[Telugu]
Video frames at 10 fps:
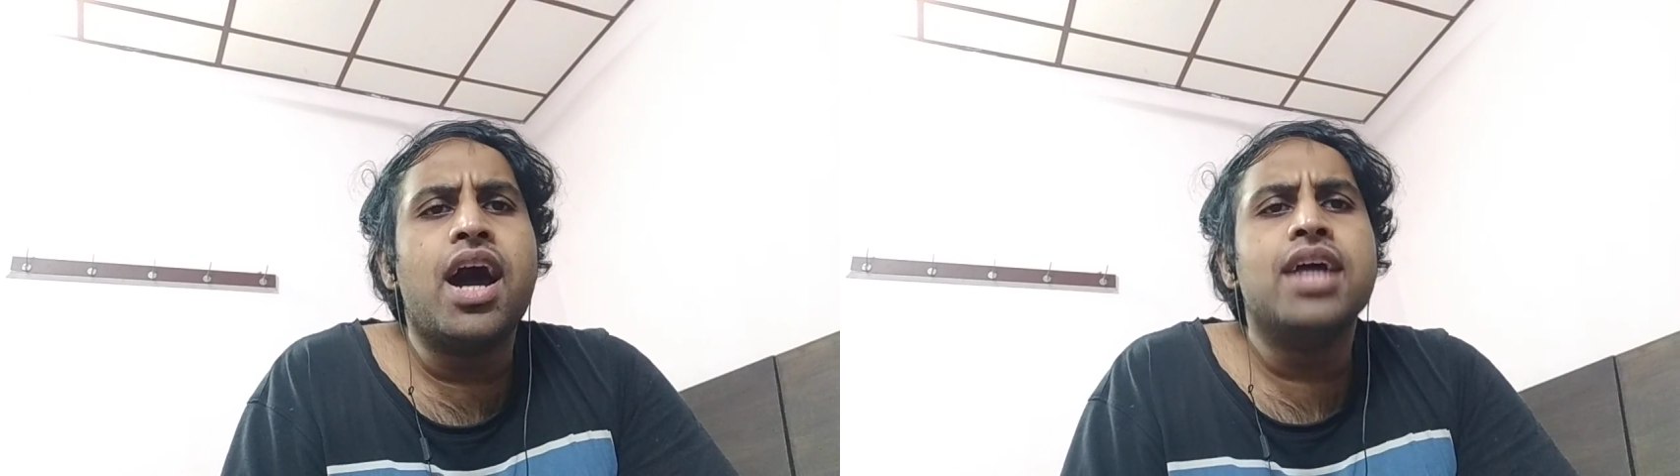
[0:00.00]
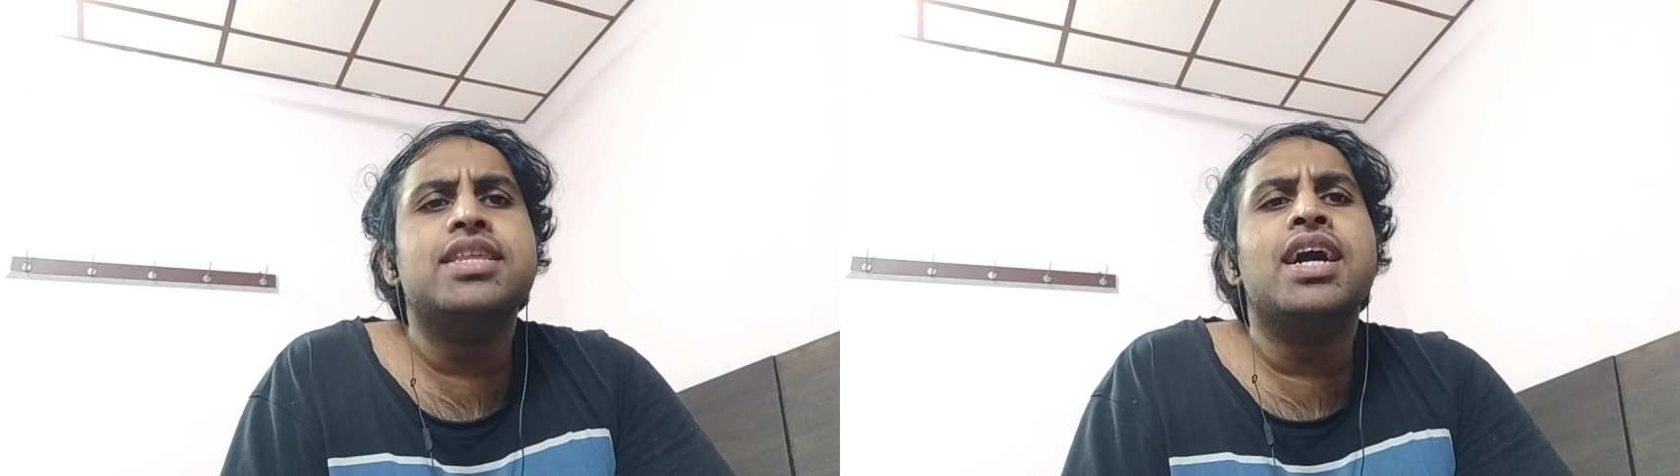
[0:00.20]

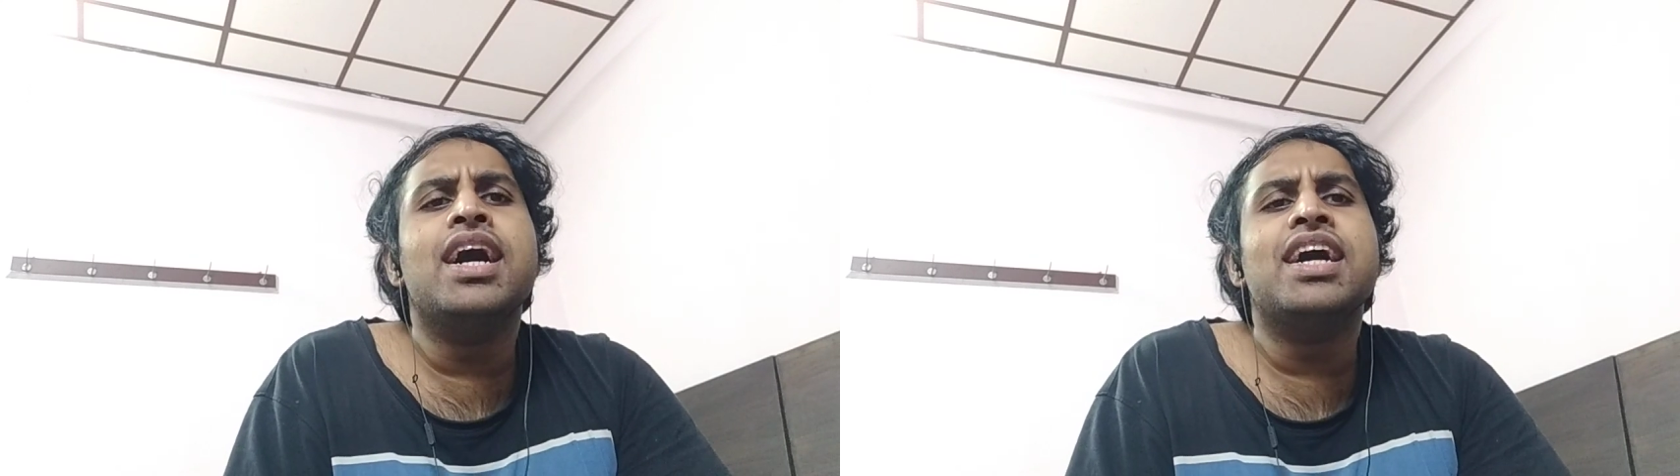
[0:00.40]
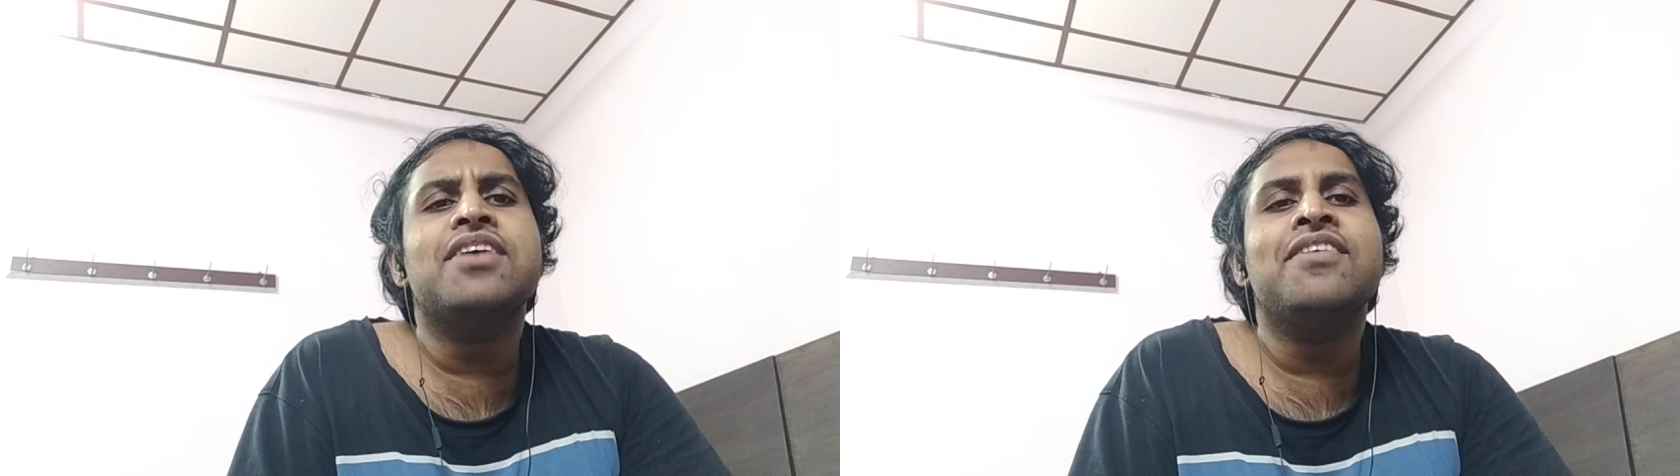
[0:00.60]

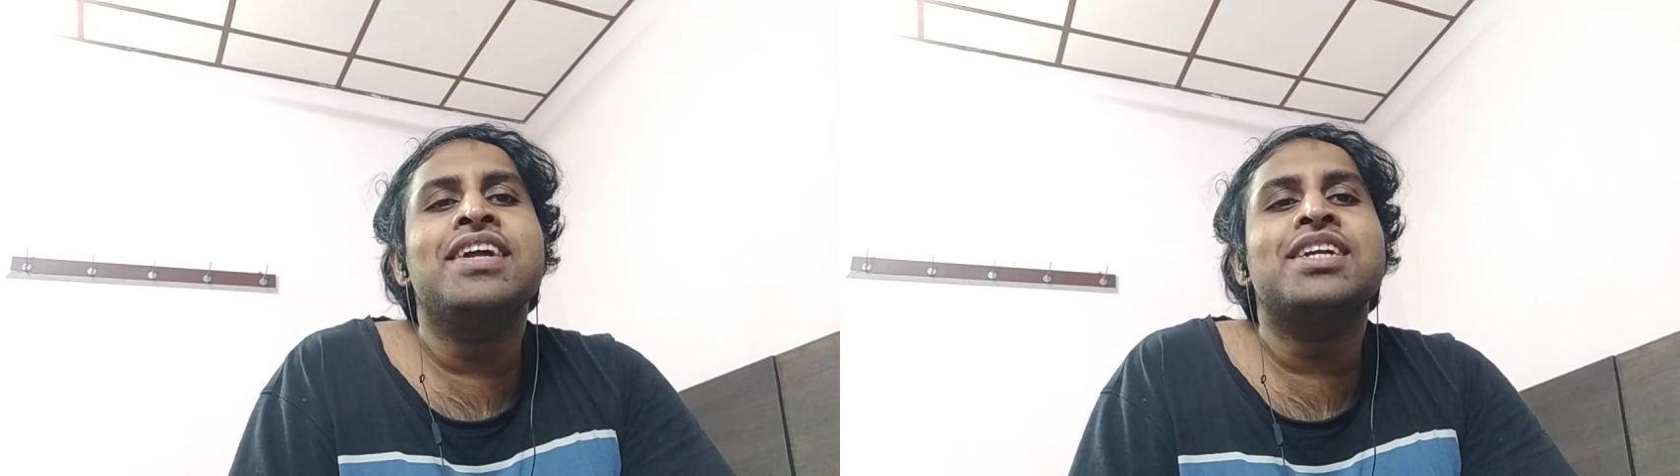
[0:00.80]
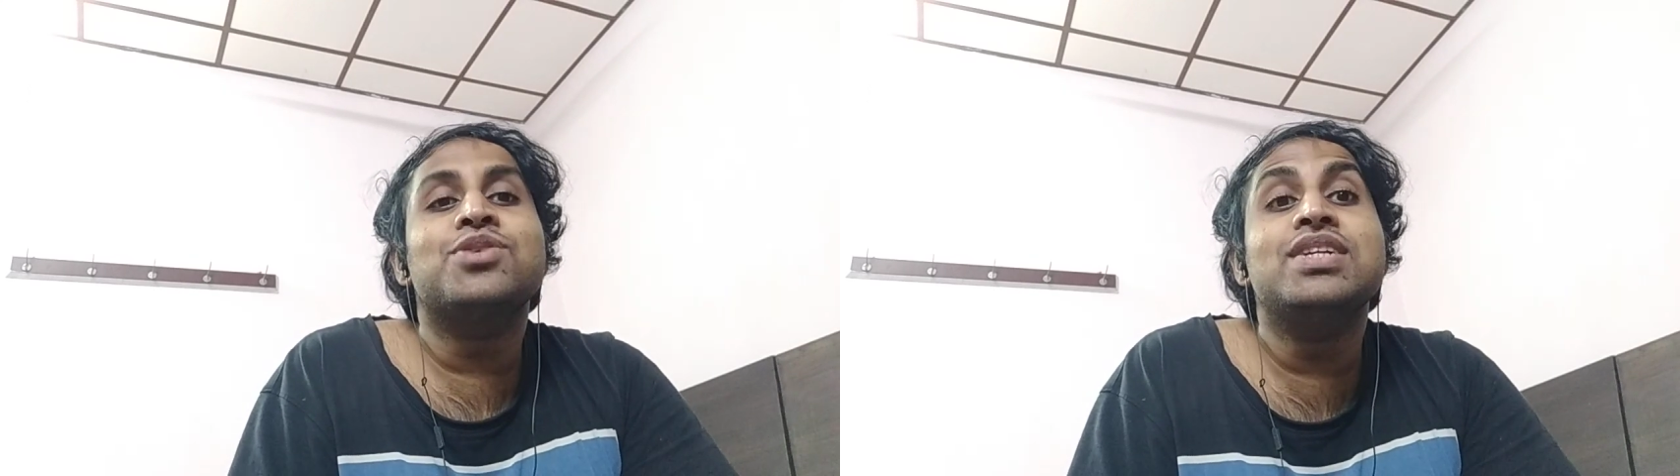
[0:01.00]

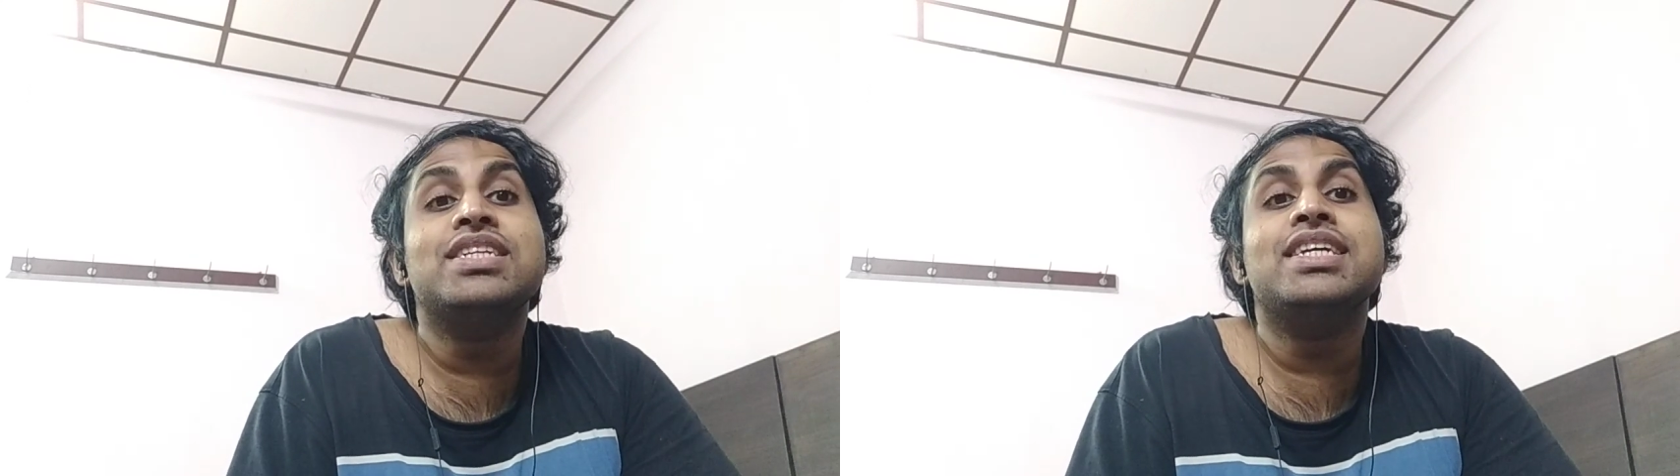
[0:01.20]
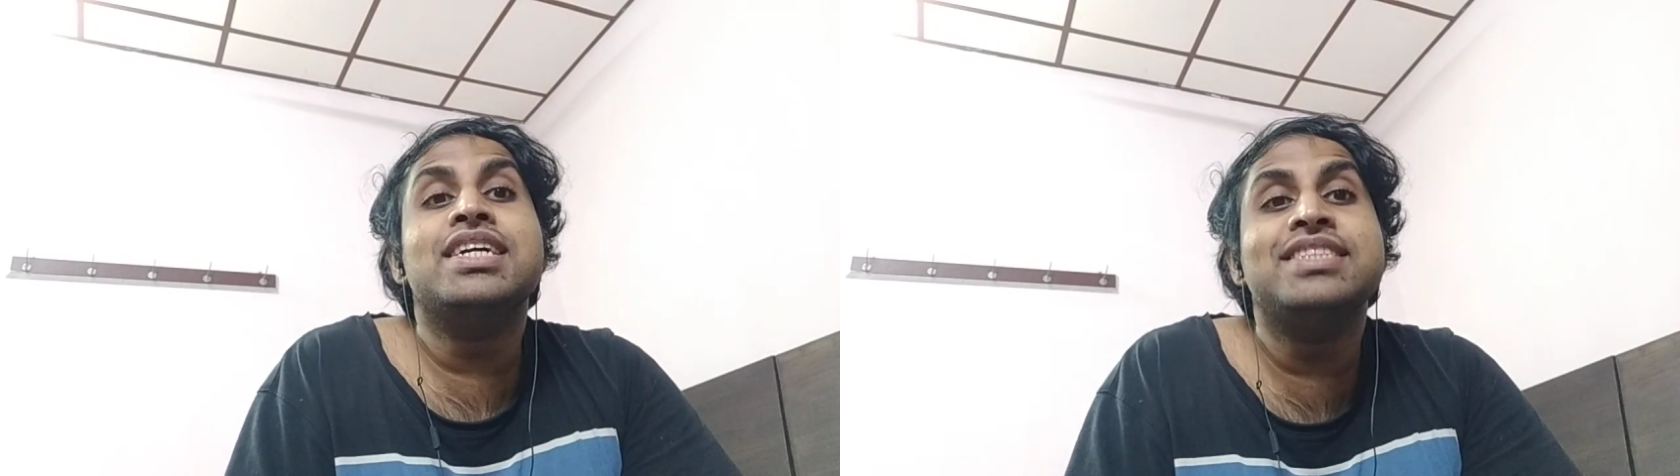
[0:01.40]

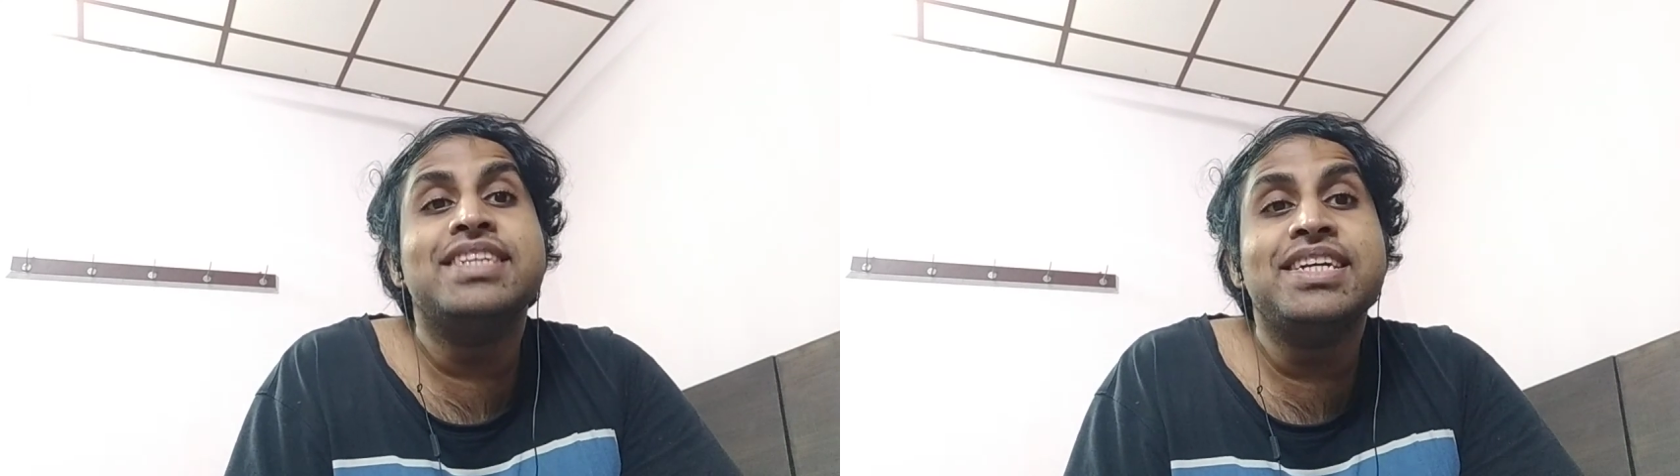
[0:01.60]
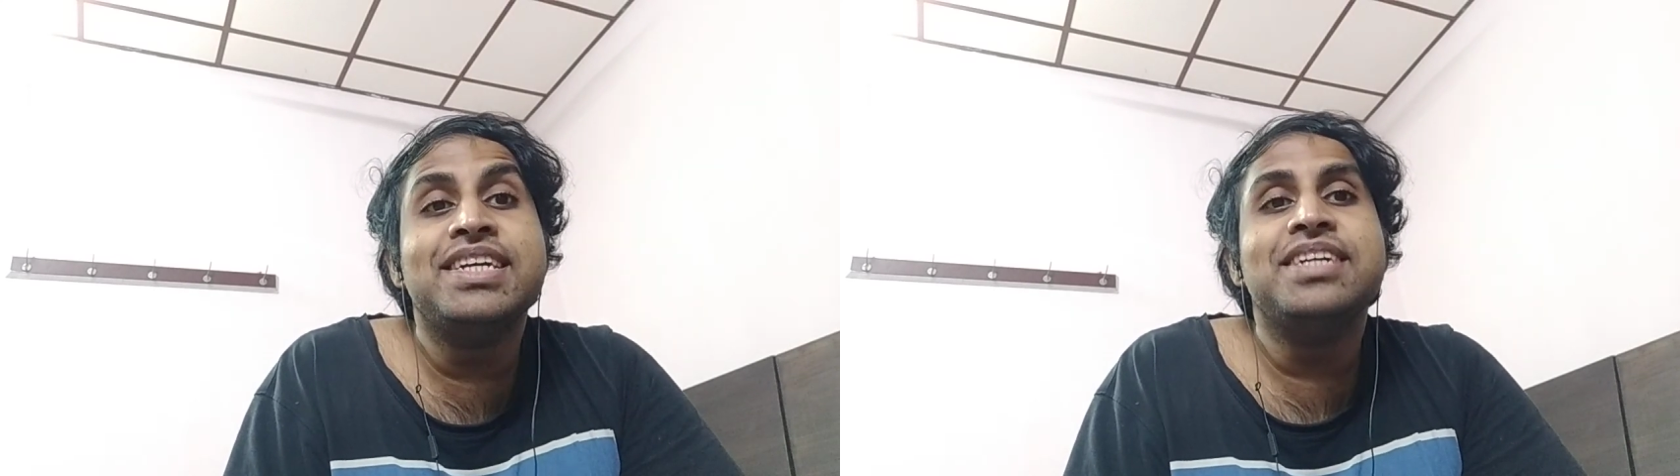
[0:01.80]
ఆధారమైనటువంటిది ఏది